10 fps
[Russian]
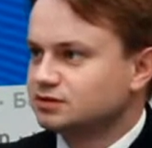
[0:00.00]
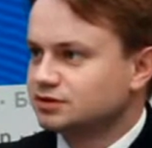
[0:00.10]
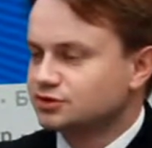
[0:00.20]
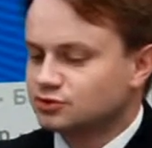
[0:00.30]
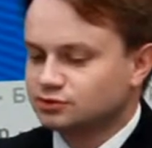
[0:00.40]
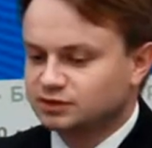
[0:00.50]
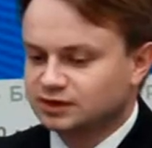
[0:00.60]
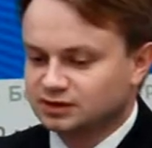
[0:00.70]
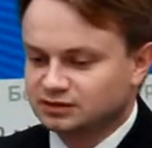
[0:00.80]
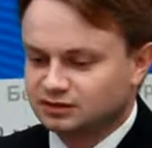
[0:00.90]
зарисованы
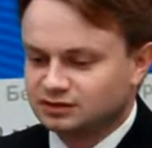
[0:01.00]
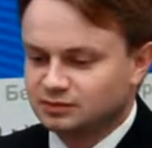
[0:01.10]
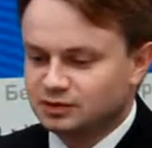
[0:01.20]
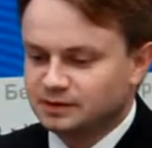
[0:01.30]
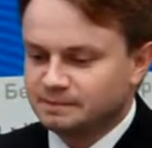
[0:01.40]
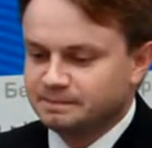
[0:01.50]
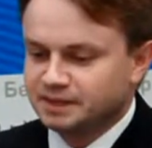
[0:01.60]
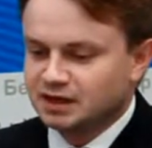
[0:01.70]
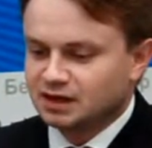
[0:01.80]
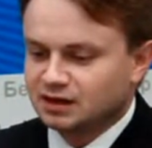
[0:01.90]
некоторые дома.
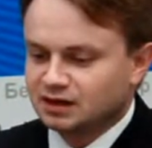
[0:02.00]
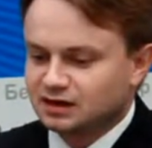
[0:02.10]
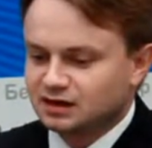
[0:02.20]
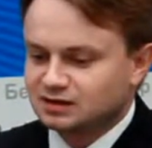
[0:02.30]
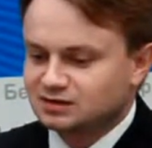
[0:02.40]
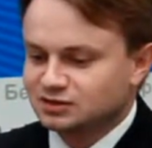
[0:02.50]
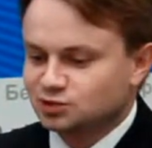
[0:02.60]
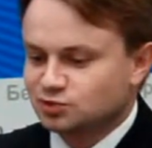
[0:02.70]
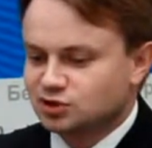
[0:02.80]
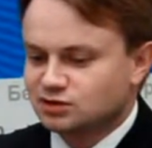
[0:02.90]
А,
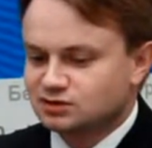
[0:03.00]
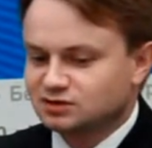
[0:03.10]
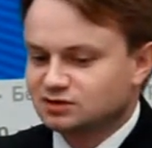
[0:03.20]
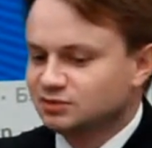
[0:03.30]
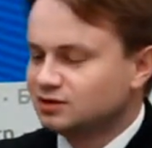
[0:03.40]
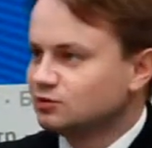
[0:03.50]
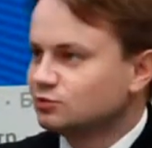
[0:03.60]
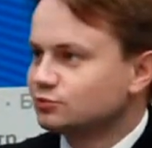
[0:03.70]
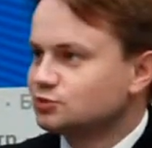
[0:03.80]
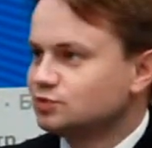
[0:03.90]
расскажи, пожалуйста, имел ли
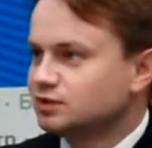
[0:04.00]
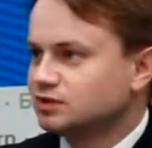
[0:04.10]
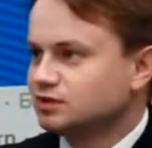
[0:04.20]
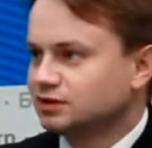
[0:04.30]
он успех